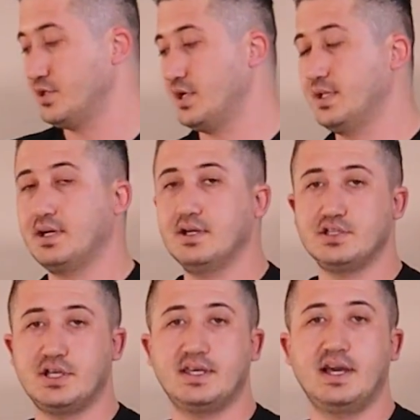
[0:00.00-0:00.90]
hep aşağıda
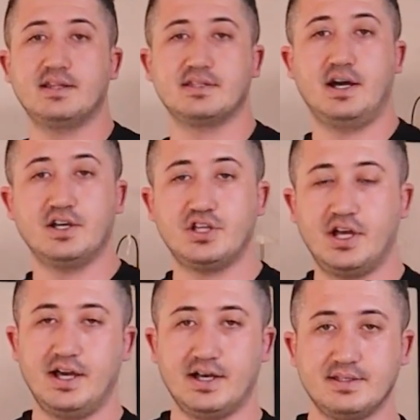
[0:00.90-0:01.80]
kalacak. Yalnız
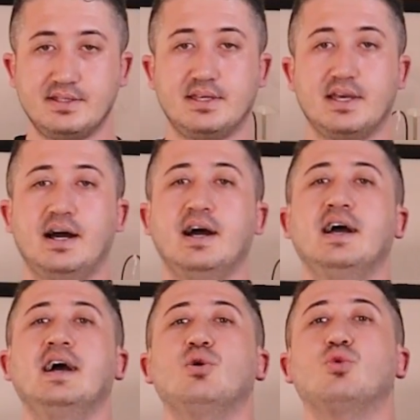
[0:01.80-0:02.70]
aşağıya astık ya
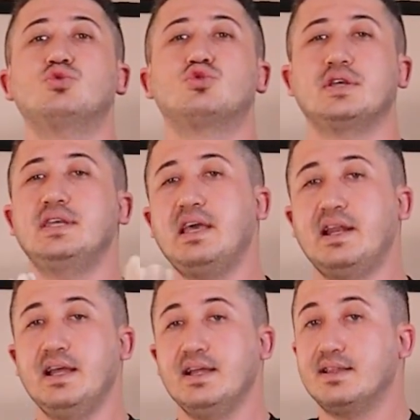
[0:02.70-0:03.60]
ucu da
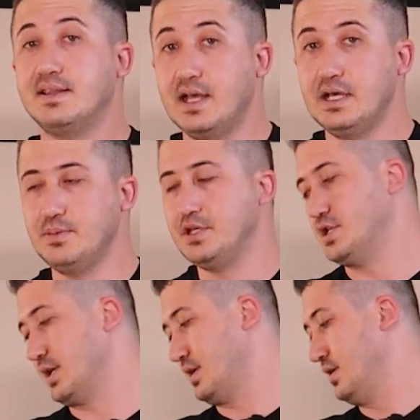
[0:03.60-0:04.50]
yere
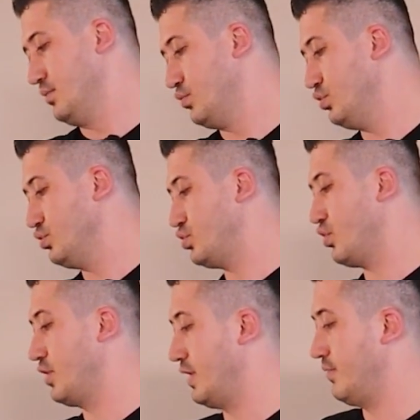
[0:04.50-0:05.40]
değmeyecek. Bu
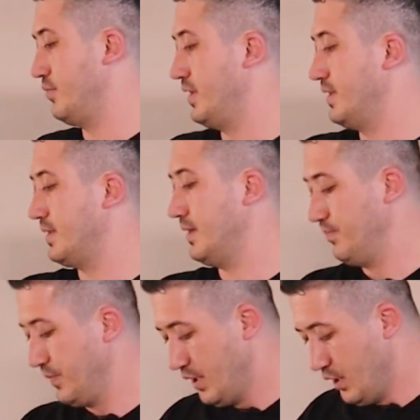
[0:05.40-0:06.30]
çok önemli bir etken.
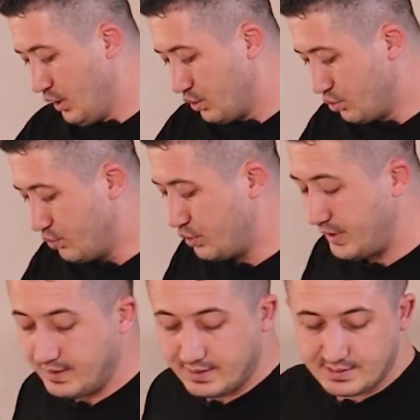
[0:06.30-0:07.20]

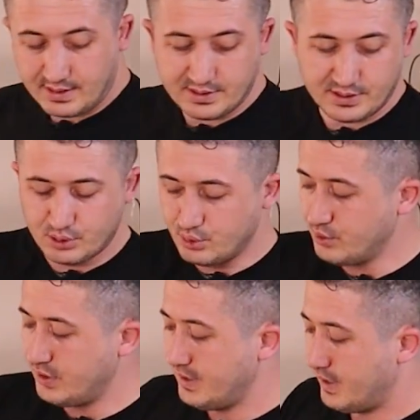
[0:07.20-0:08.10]
Numuneyi nasıl alacağız?
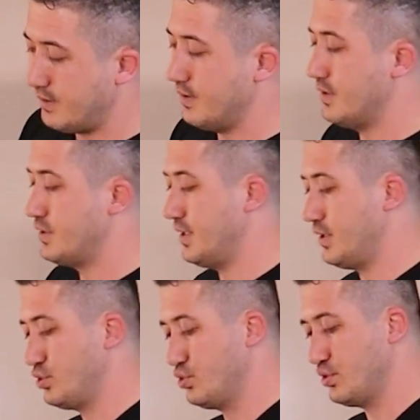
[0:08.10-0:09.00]
Numuneyi
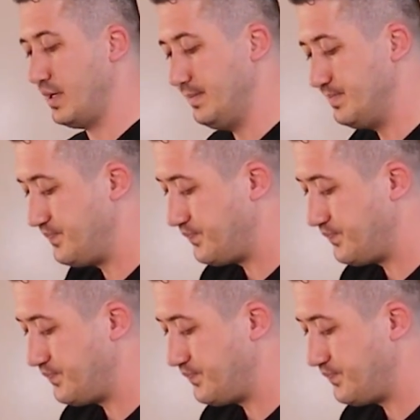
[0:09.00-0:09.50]
arkadaşlar şurada